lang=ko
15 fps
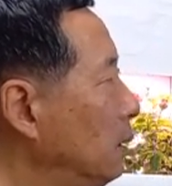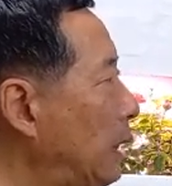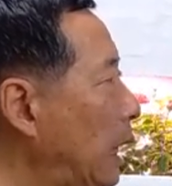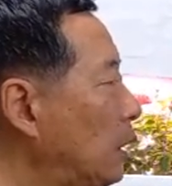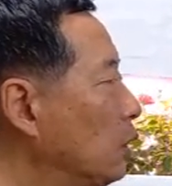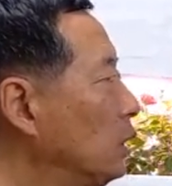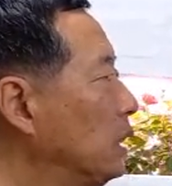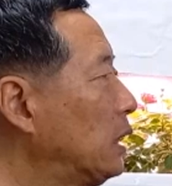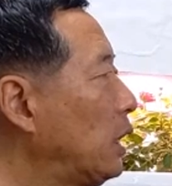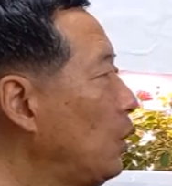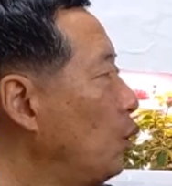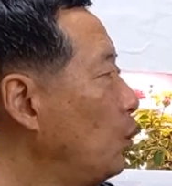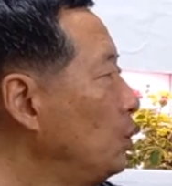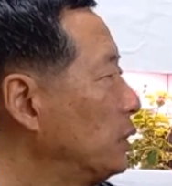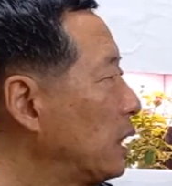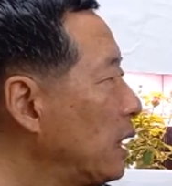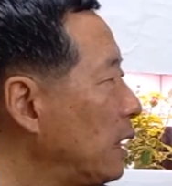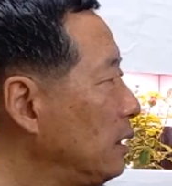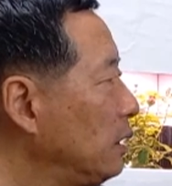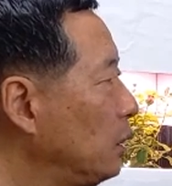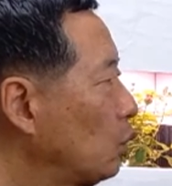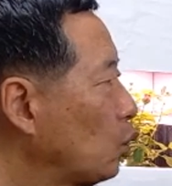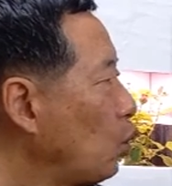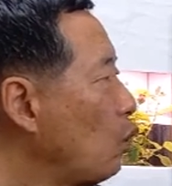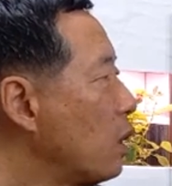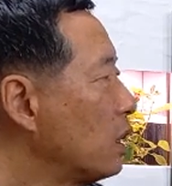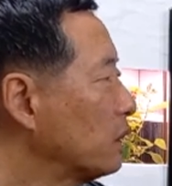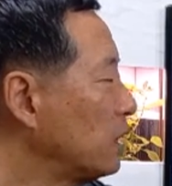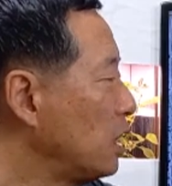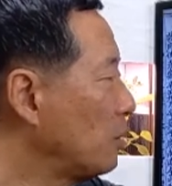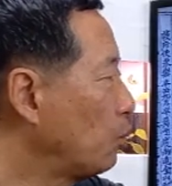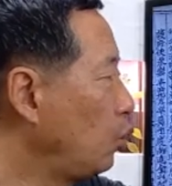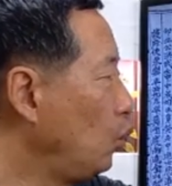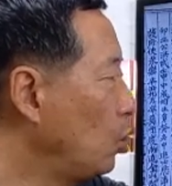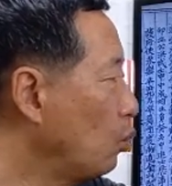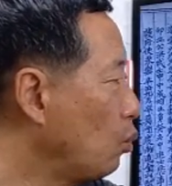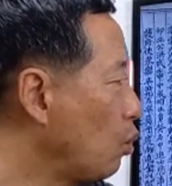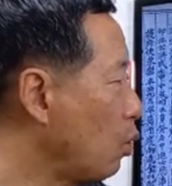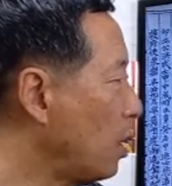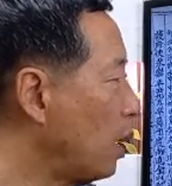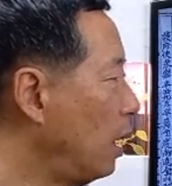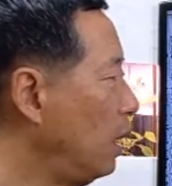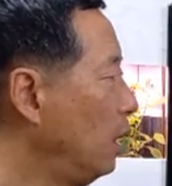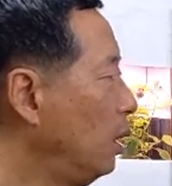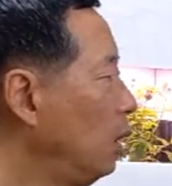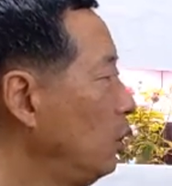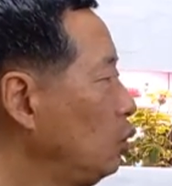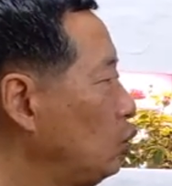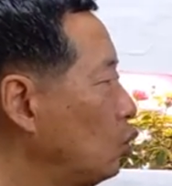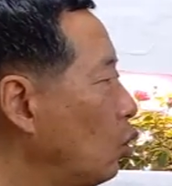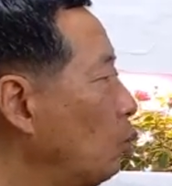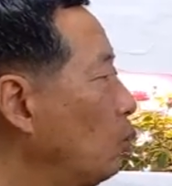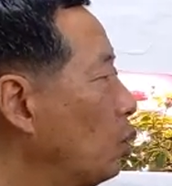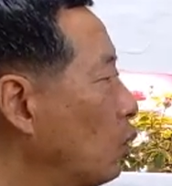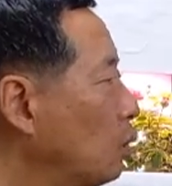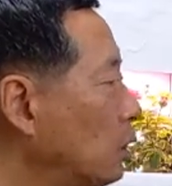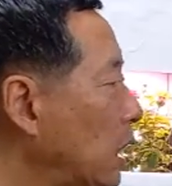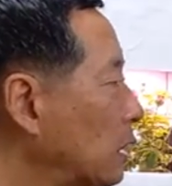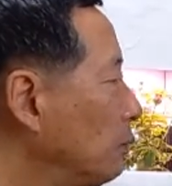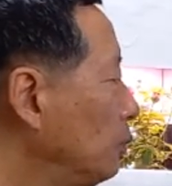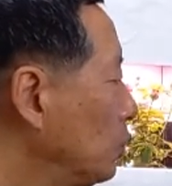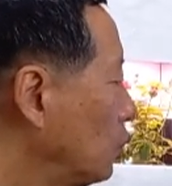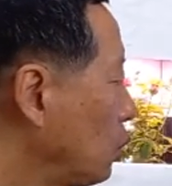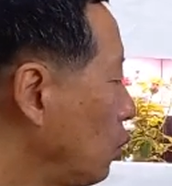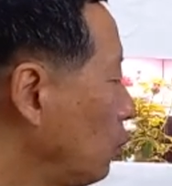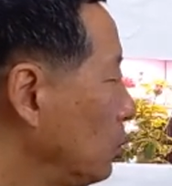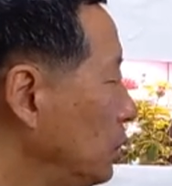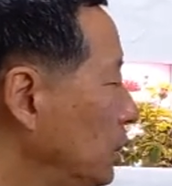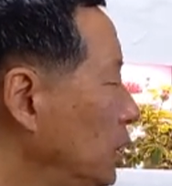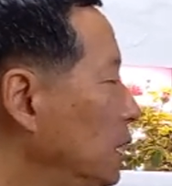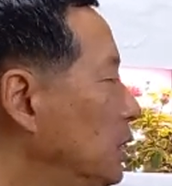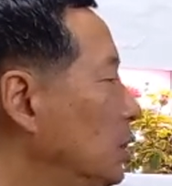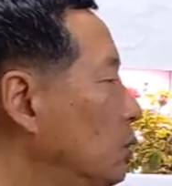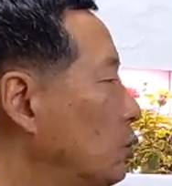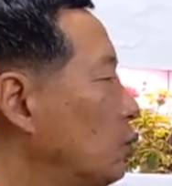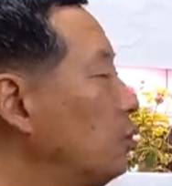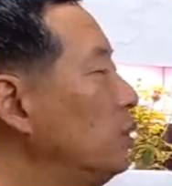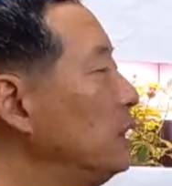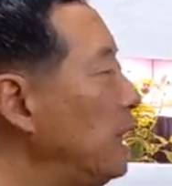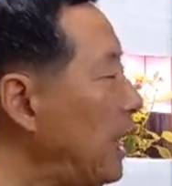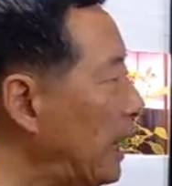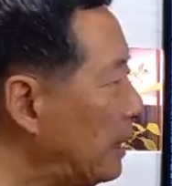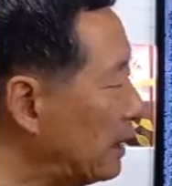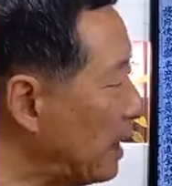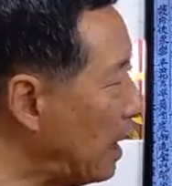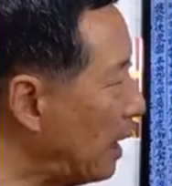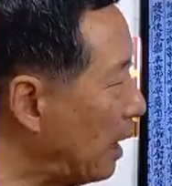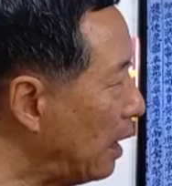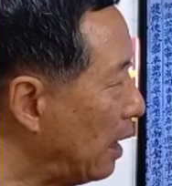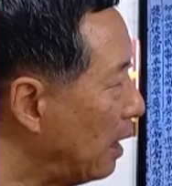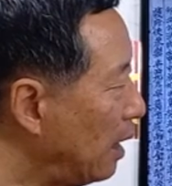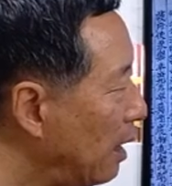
대전 기룡산에 있는 동학사에 불러 모아 족보를 다듬도록 일을 추진했다.